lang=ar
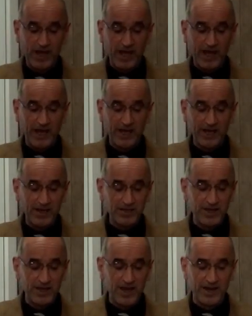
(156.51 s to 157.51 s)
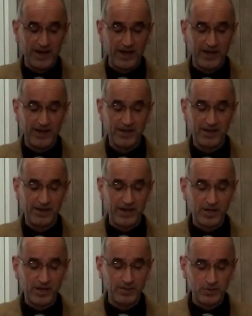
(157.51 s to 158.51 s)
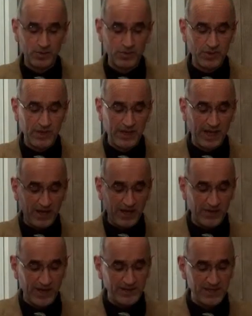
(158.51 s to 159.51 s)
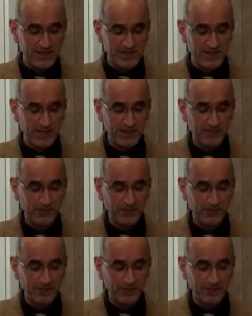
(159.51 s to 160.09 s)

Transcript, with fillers: القطار ركبت لاحظ عزيزي